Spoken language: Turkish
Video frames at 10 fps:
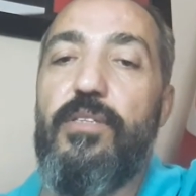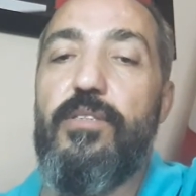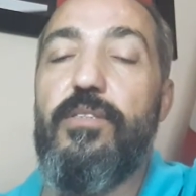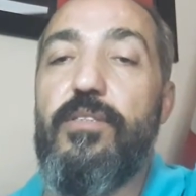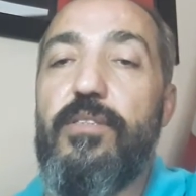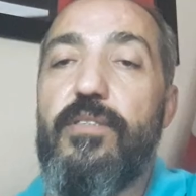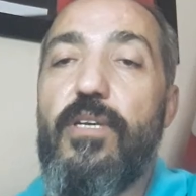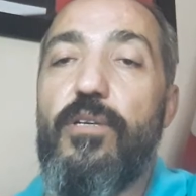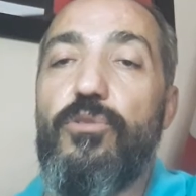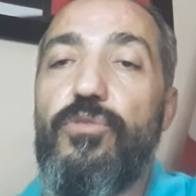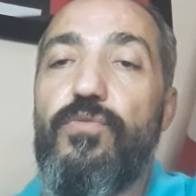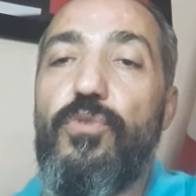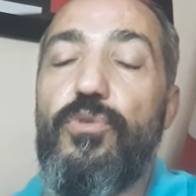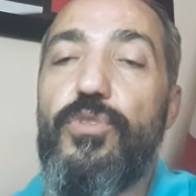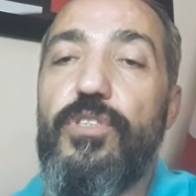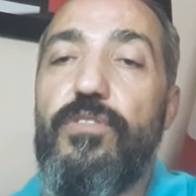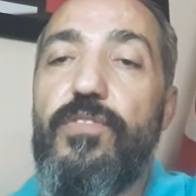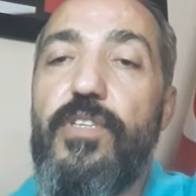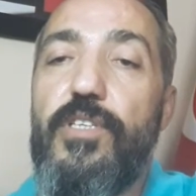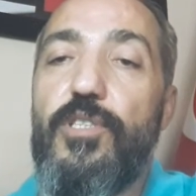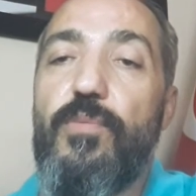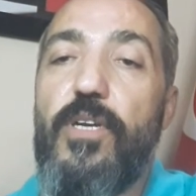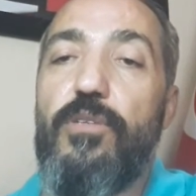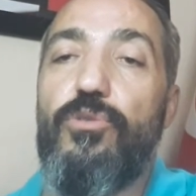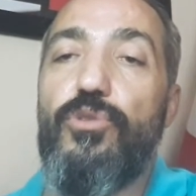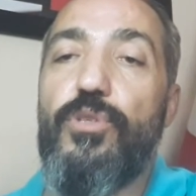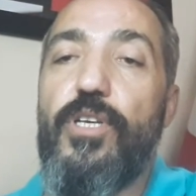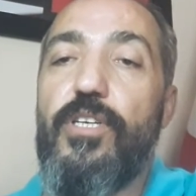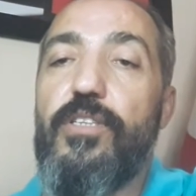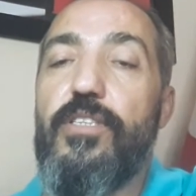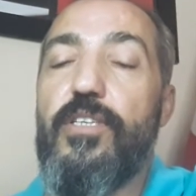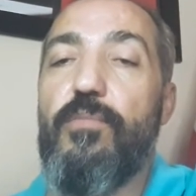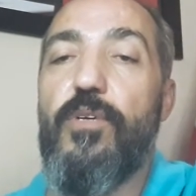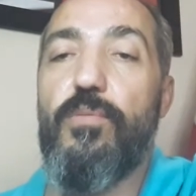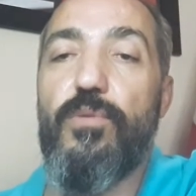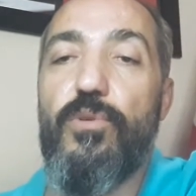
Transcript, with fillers: Ee, sağ olsun Fox TV'de İsmail Küçükkaya'da sabah